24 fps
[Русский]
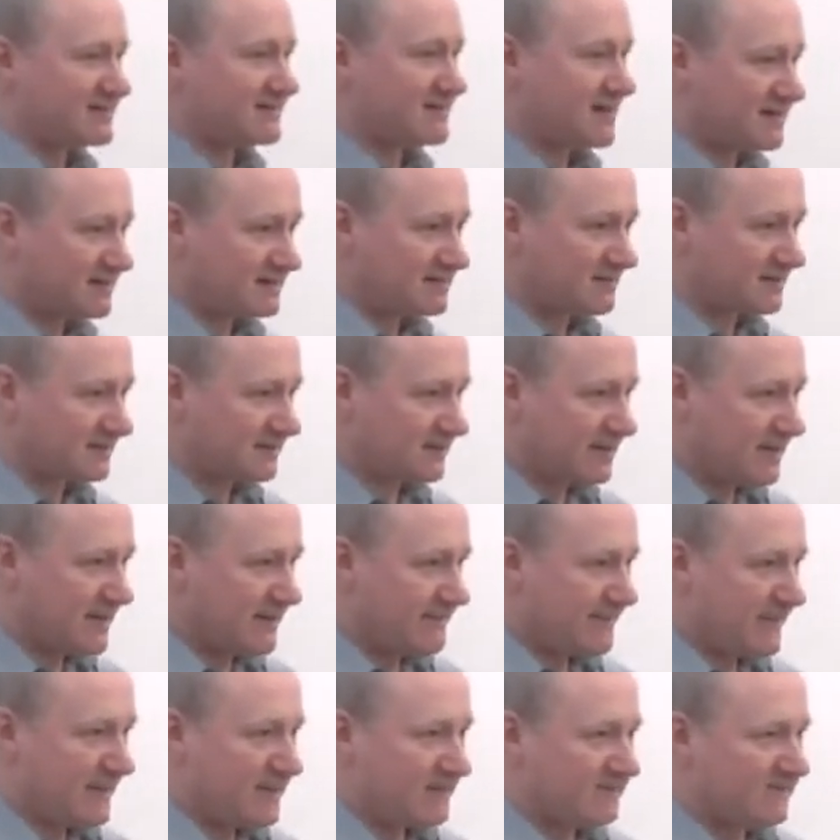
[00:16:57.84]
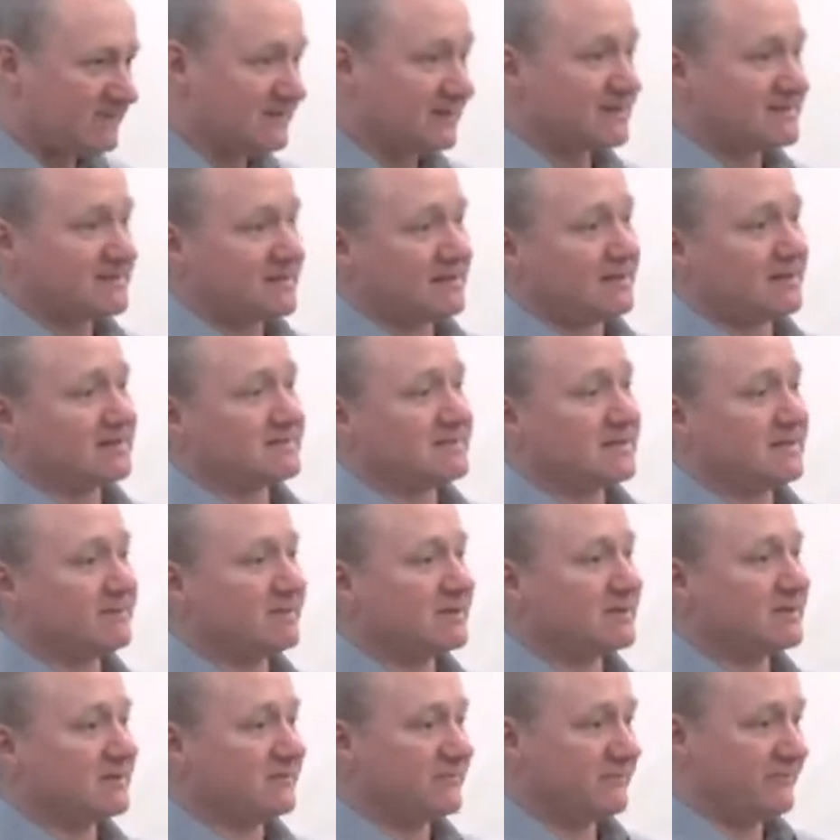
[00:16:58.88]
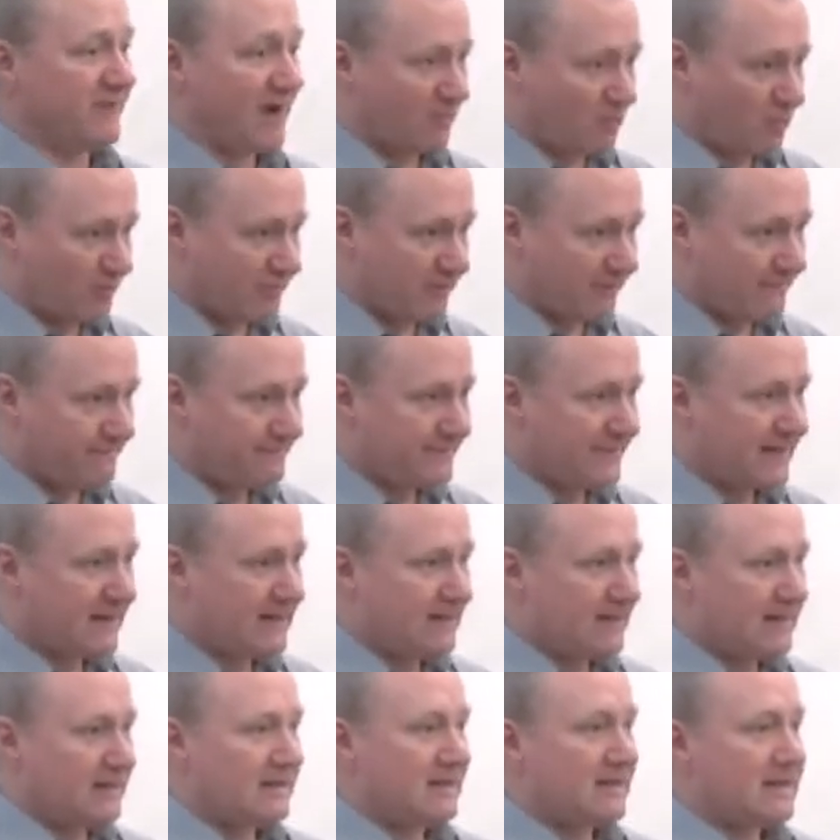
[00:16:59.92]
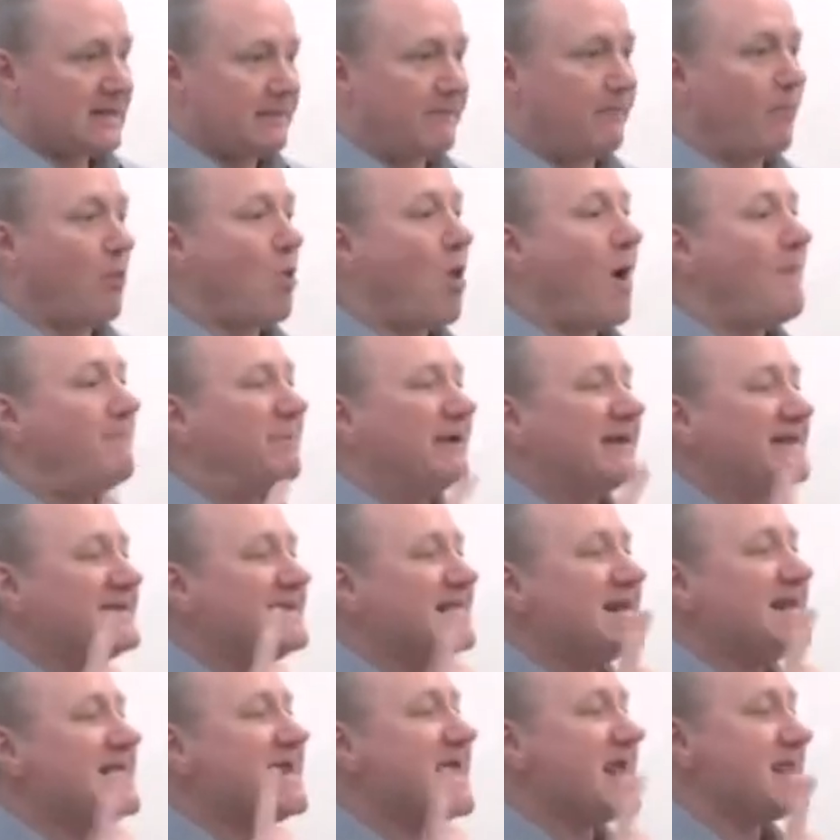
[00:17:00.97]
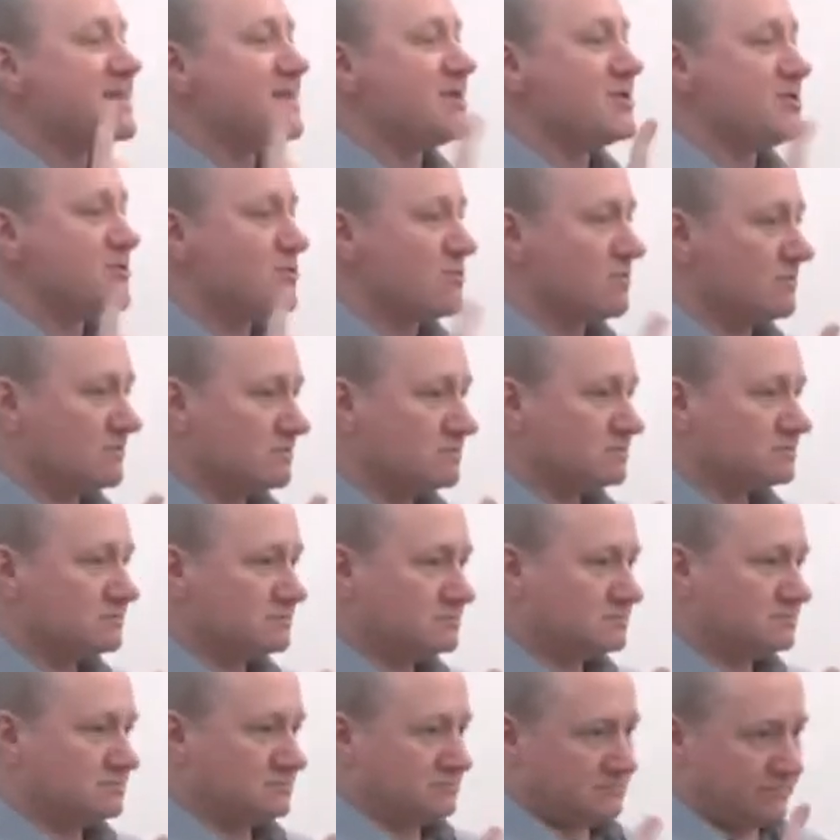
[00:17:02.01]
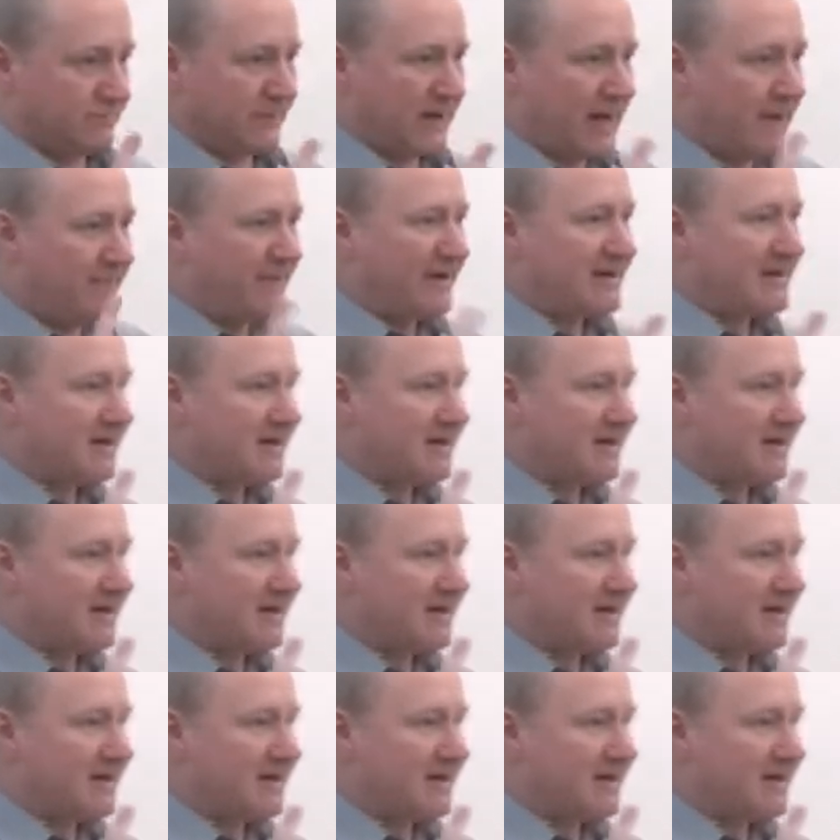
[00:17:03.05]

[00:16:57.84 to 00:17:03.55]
константой в инерциальных системах, в вакууме. По определению. По